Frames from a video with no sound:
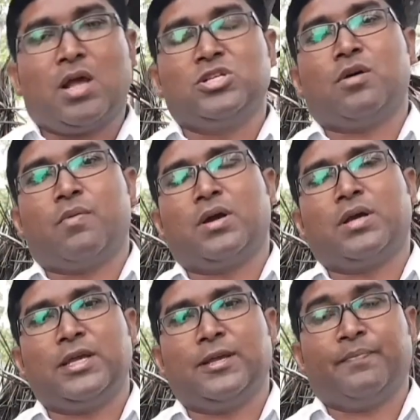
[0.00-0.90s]
ராஜாவாக
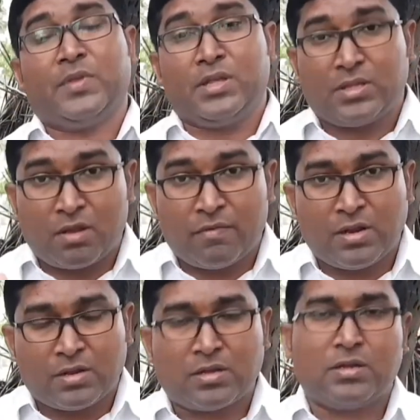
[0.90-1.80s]

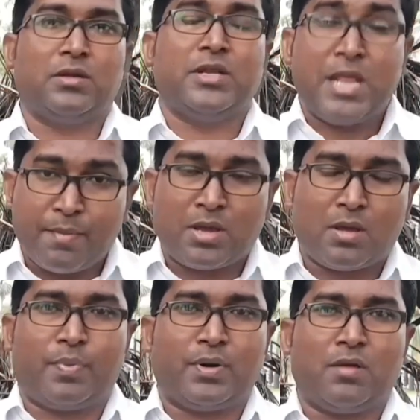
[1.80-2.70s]
இஸ்ரவேலுக்கு
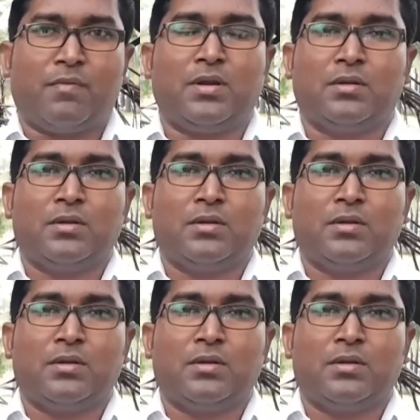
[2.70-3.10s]
நியமிக்கப்பட்டவன்